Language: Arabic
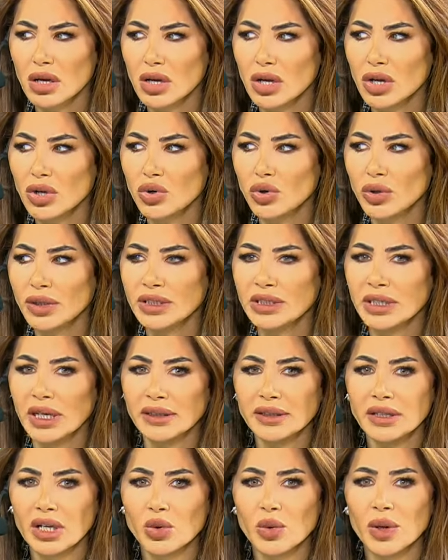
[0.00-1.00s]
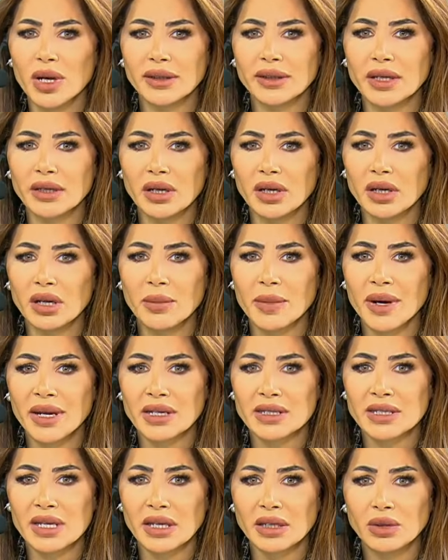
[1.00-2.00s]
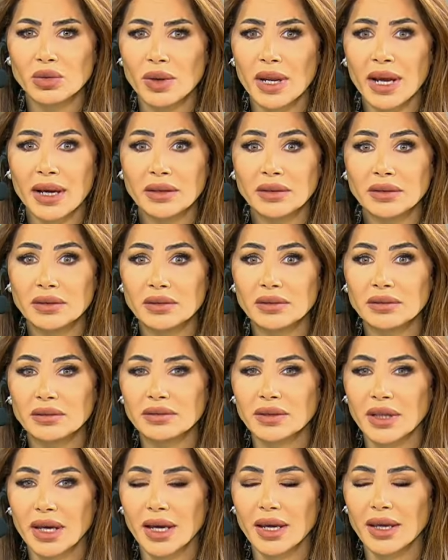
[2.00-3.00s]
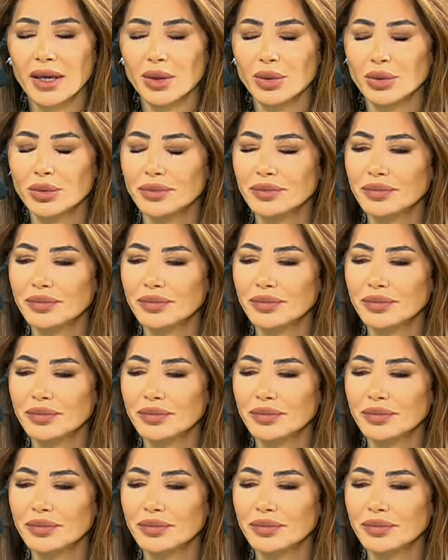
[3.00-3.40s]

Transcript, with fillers: انه انت عندك ولد انا الله ما رزقني اولاد تخيلوا